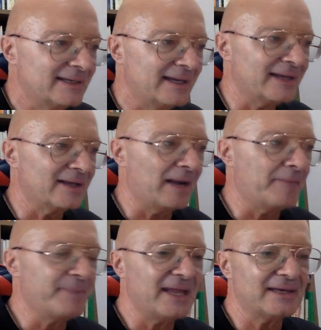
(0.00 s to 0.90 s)
eh,
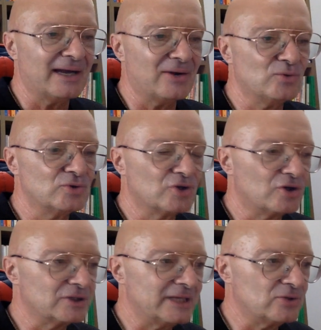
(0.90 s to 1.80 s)
appena
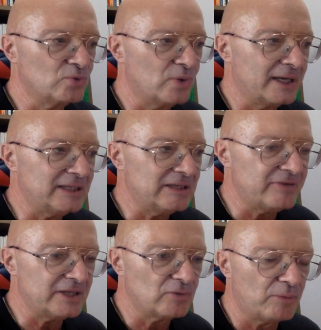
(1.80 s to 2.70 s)
uno dei due
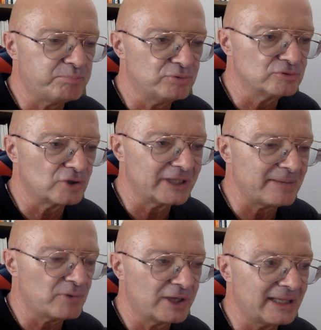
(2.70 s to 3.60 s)
individua un punto
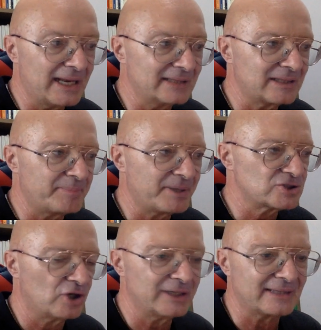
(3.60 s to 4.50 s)
debole dell'altra
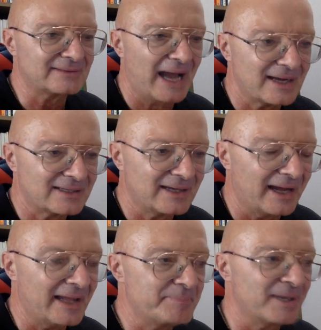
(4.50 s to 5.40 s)
persona,
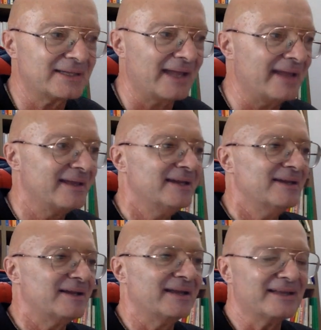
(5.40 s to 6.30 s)
attacca, perché
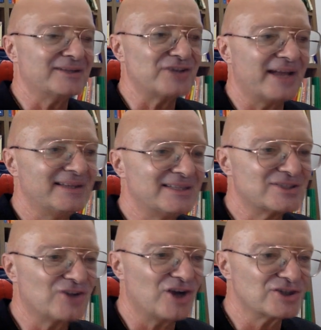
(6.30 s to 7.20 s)
eh, cioè, il
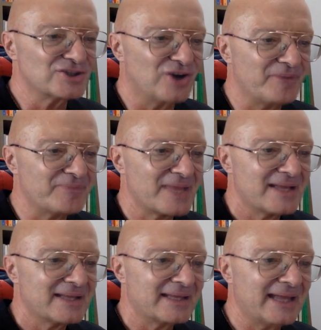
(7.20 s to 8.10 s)
discorso
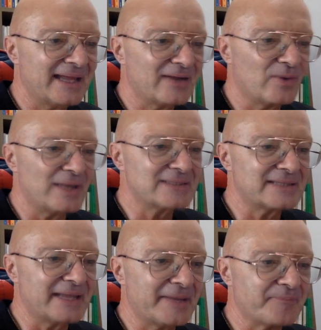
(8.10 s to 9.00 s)
che
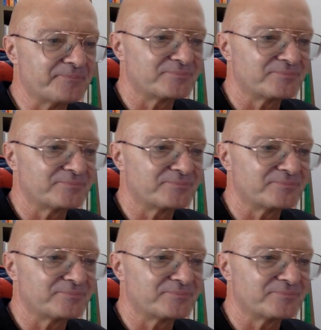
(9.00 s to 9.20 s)
queste,